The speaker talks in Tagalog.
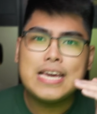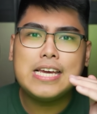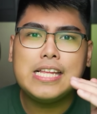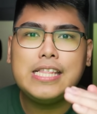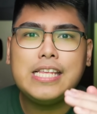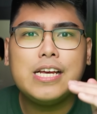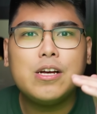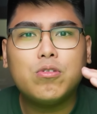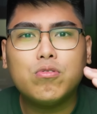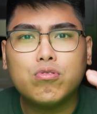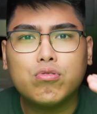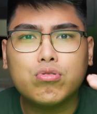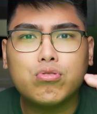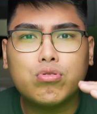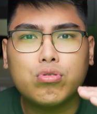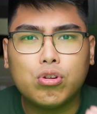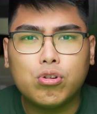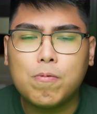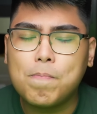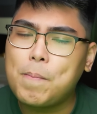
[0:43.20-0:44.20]
Hindi ko
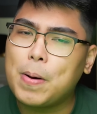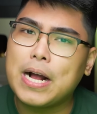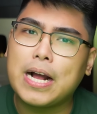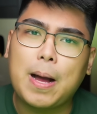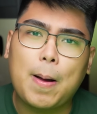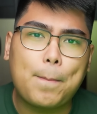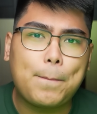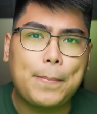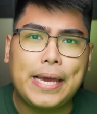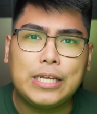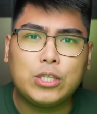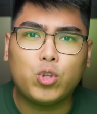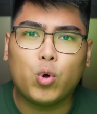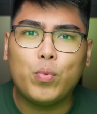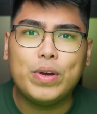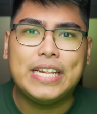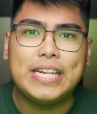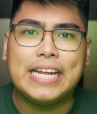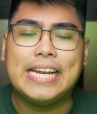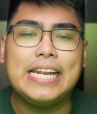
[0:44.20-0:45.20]
gusto yung pagka pay to
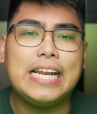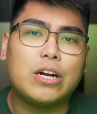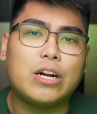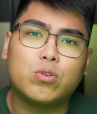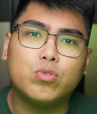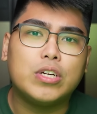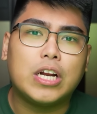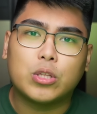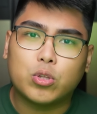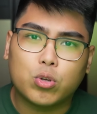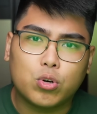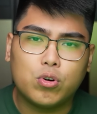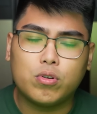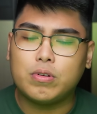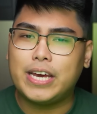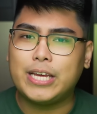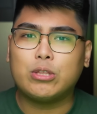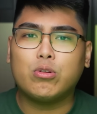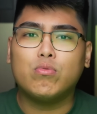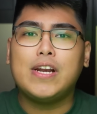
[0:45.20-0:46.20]
win ng laro na to.
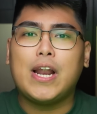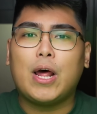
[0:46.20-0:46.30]
Itong